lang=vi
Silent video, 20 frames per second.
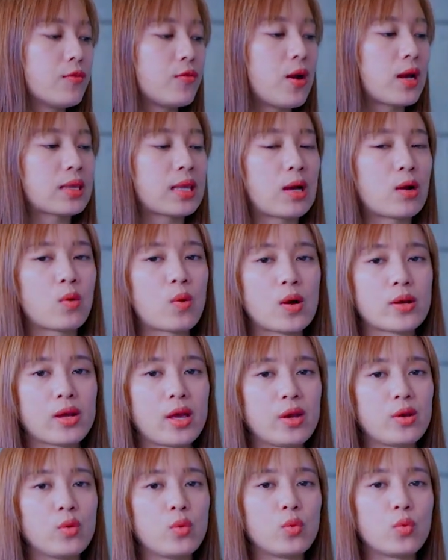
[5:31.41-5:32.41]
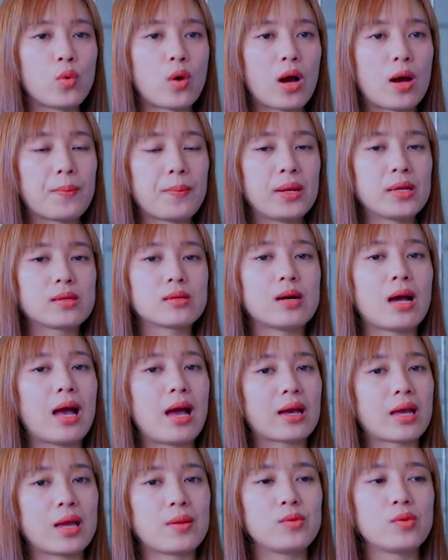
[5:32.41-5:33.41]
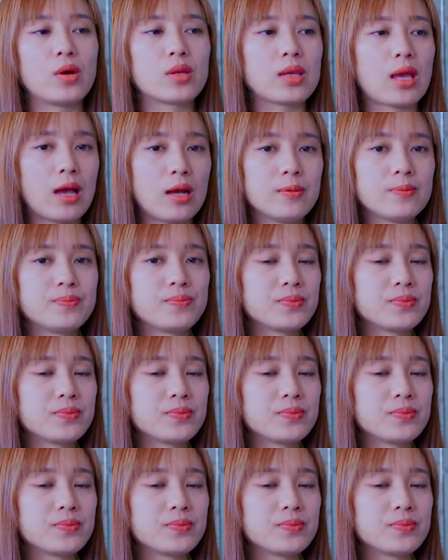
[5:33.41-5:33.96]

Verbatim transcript: và tặng quà đầy đủ uh, bên cửa hàng em luôn nha.